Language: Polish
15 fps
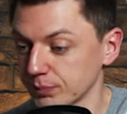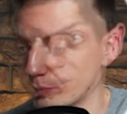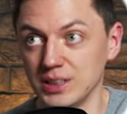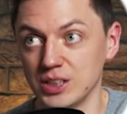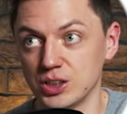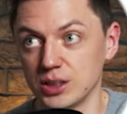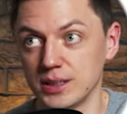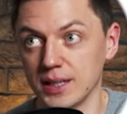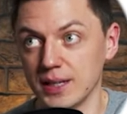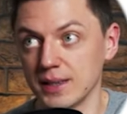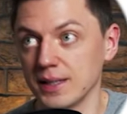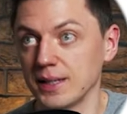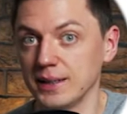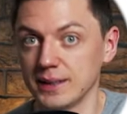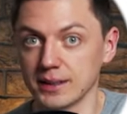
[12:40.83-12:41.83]

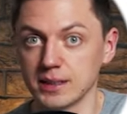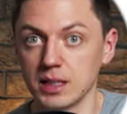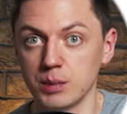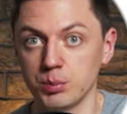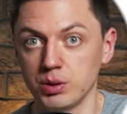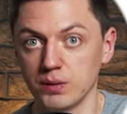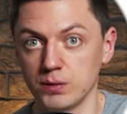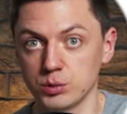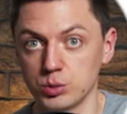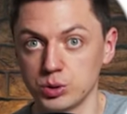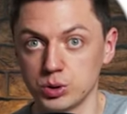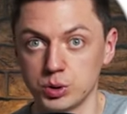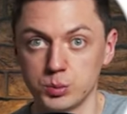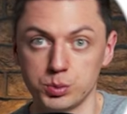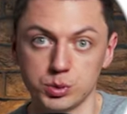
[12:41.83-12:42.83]
nieczytelna i tak dalej, ponieważ
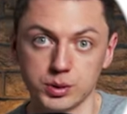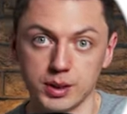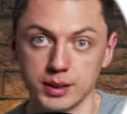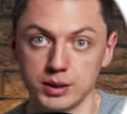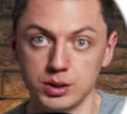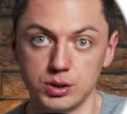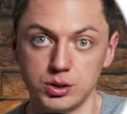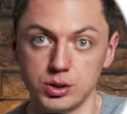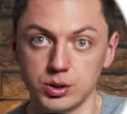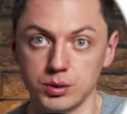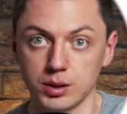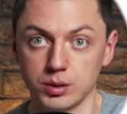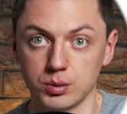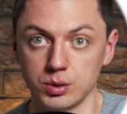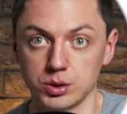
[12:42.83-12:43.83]
dużo osób szuka jakichś
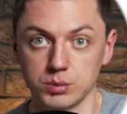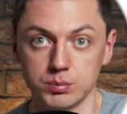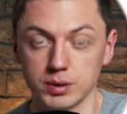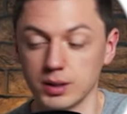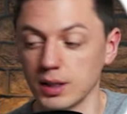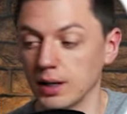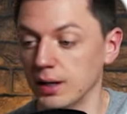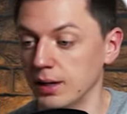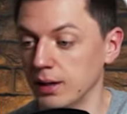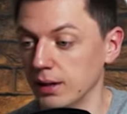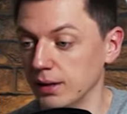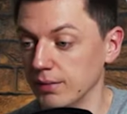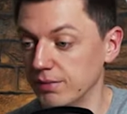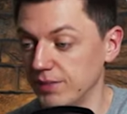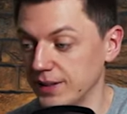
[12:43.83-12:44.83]
czcionek, które są mega
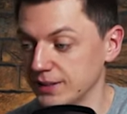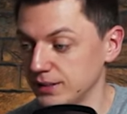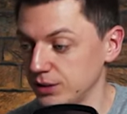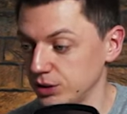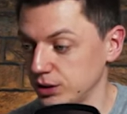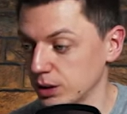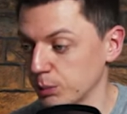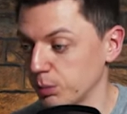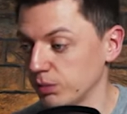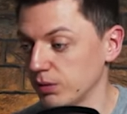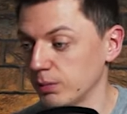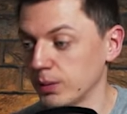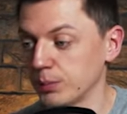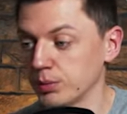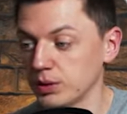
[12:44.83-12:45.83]
e, fancy, że tak
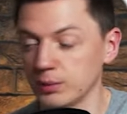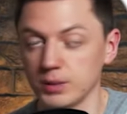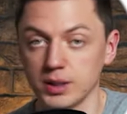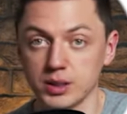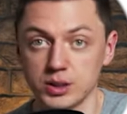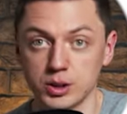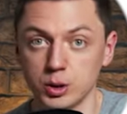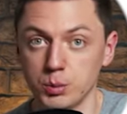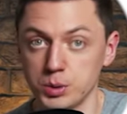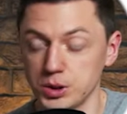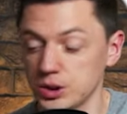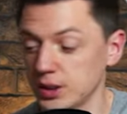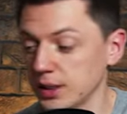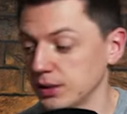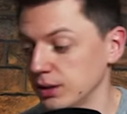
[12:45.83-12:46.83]
powiem, a potem nie da się tego
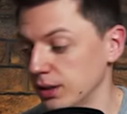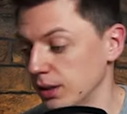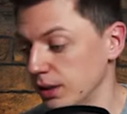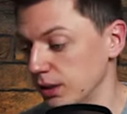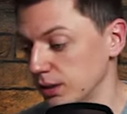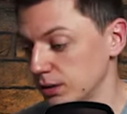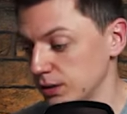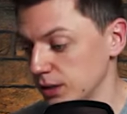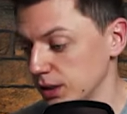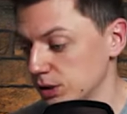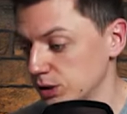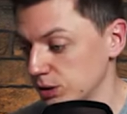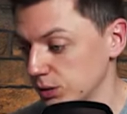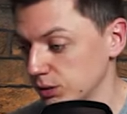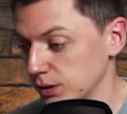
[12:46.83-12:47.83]
przeczytać. Znajdź
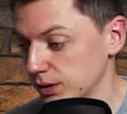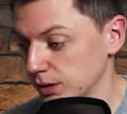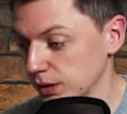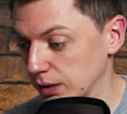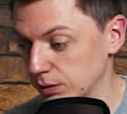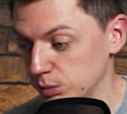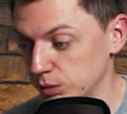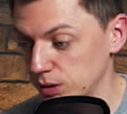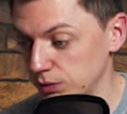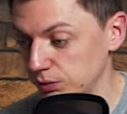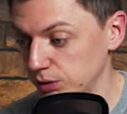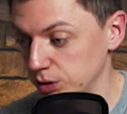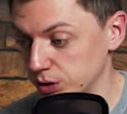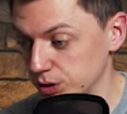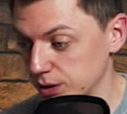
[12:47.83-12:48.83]
czcionkę, tak jak tutaj
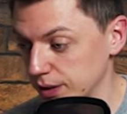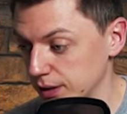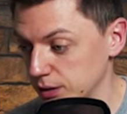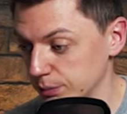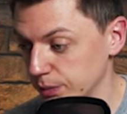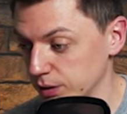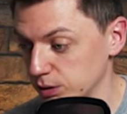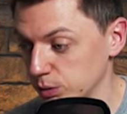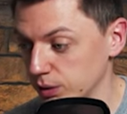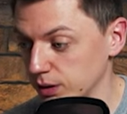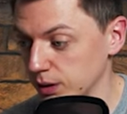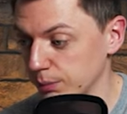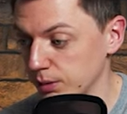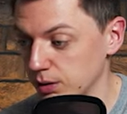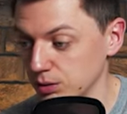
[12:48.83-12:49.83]
widzisz, ta jest bardzo
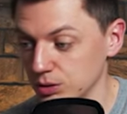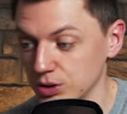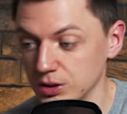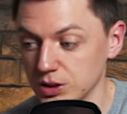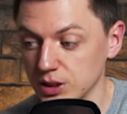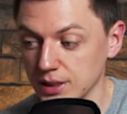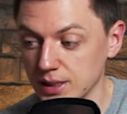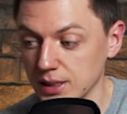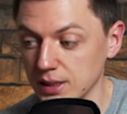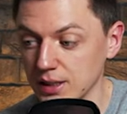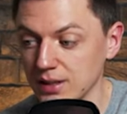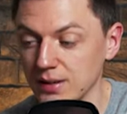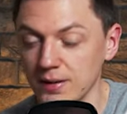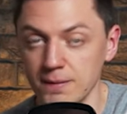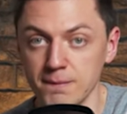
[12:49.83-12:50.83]
ładna, bardzo
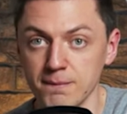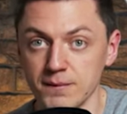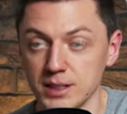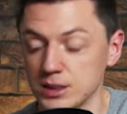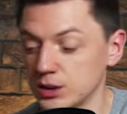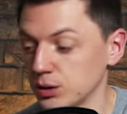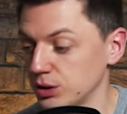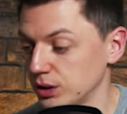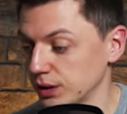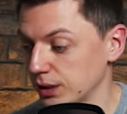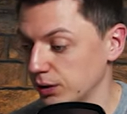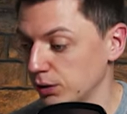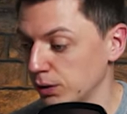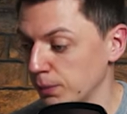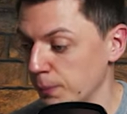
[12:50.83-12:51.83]
czytelna, więc coś
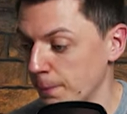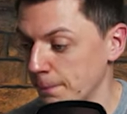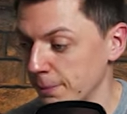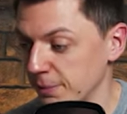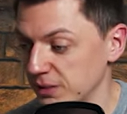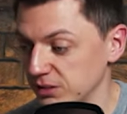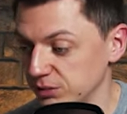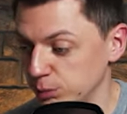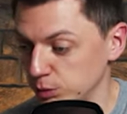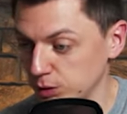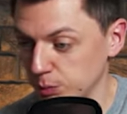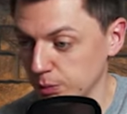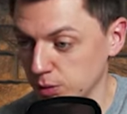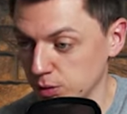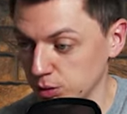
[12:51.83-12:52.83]
takiego w
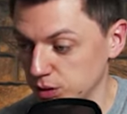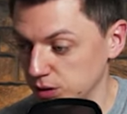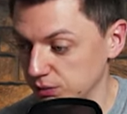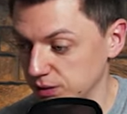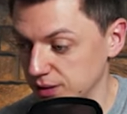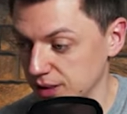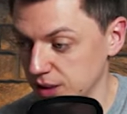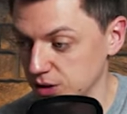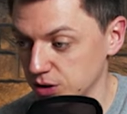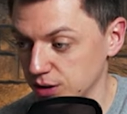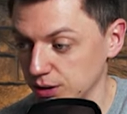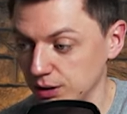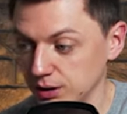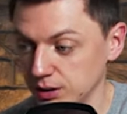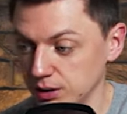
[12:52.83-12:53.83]
zupełności wystarczy
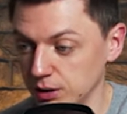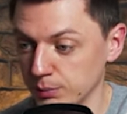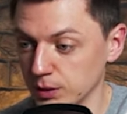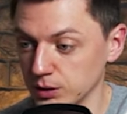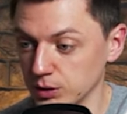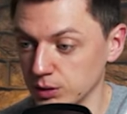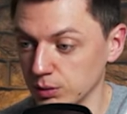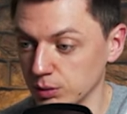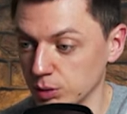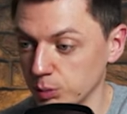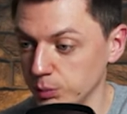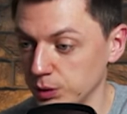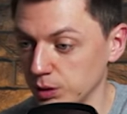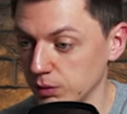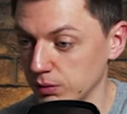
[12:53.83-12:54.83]
i nie ma co
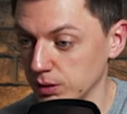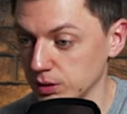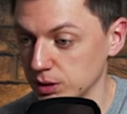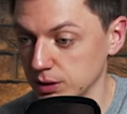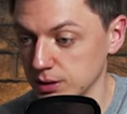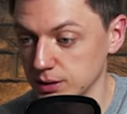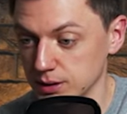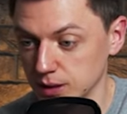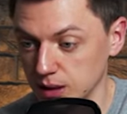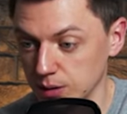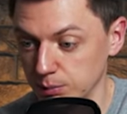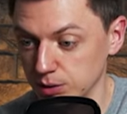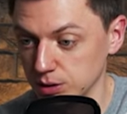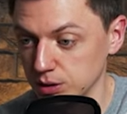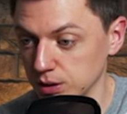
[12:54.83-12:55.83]
kombinować z
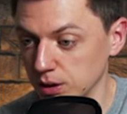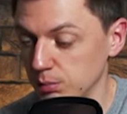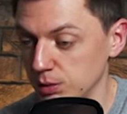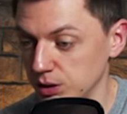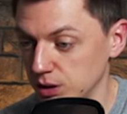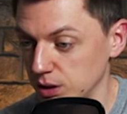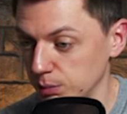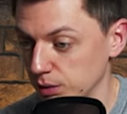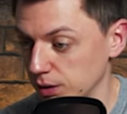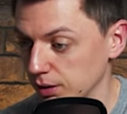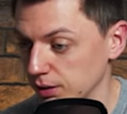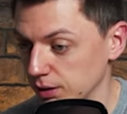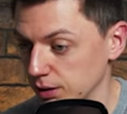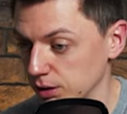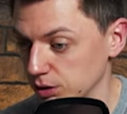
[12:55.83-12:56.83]
jakimiś wymyślnymi
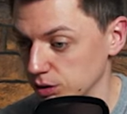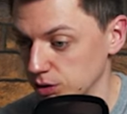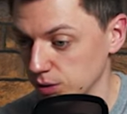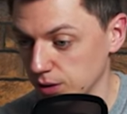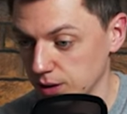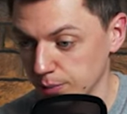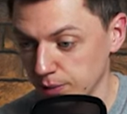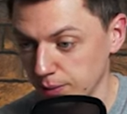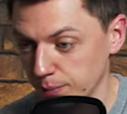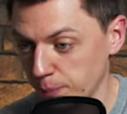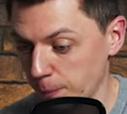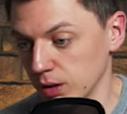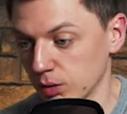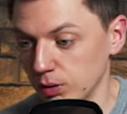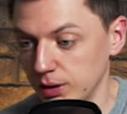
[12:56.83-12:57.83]
e, czcionkami.
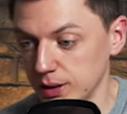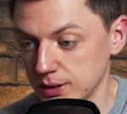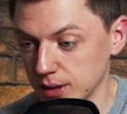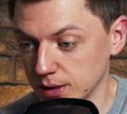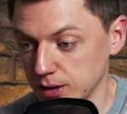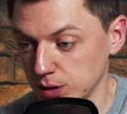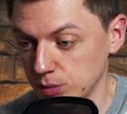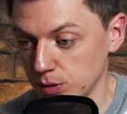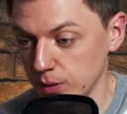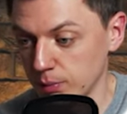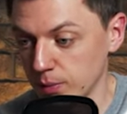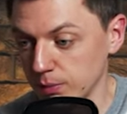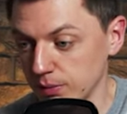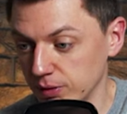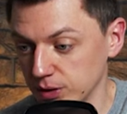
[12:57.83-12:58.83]
Kolejne sekcje tutaj
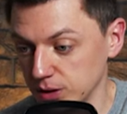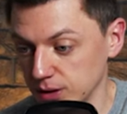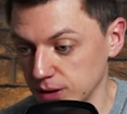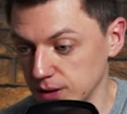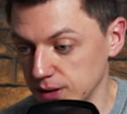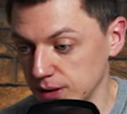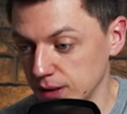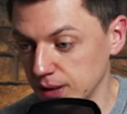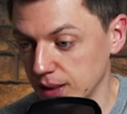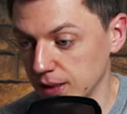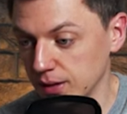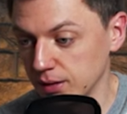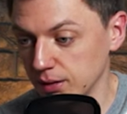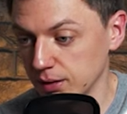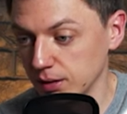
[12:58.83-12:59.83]
mamy właśnie te
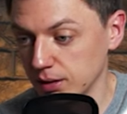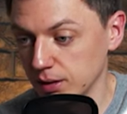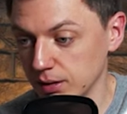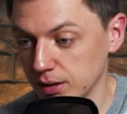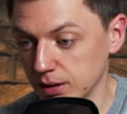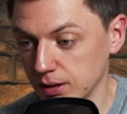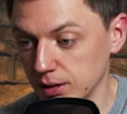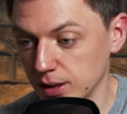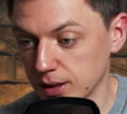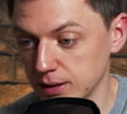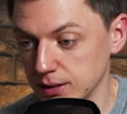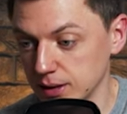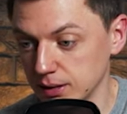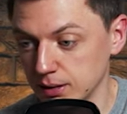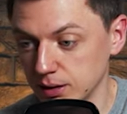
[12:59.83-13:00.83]
style, e, te
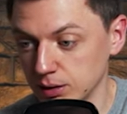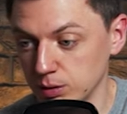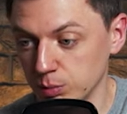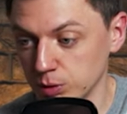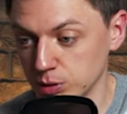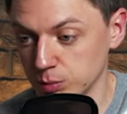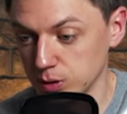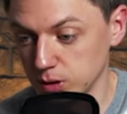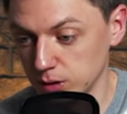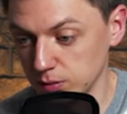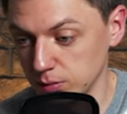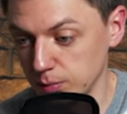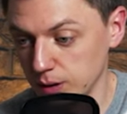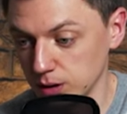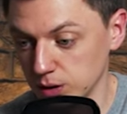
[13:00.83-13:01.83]
akcenty, które możemy sobie
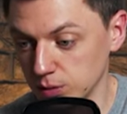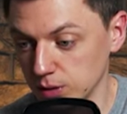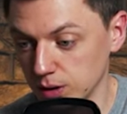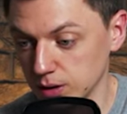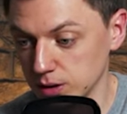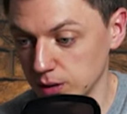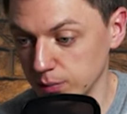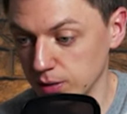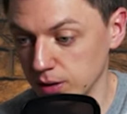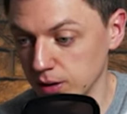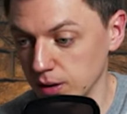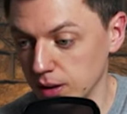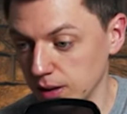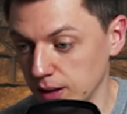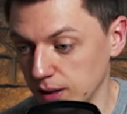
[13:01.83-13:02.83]
wybrać, które chcemy,
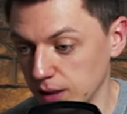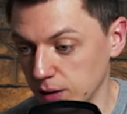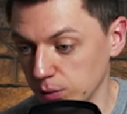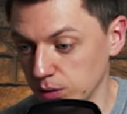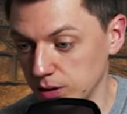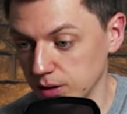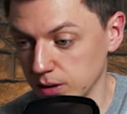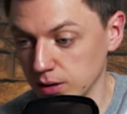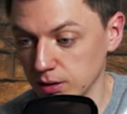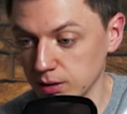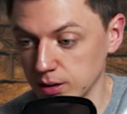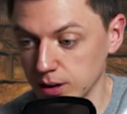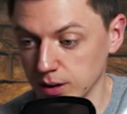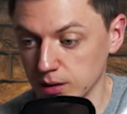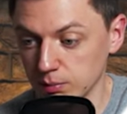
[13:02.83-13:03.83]
layouty,
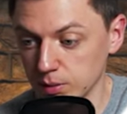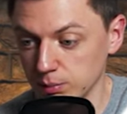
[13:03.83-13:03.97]
jaki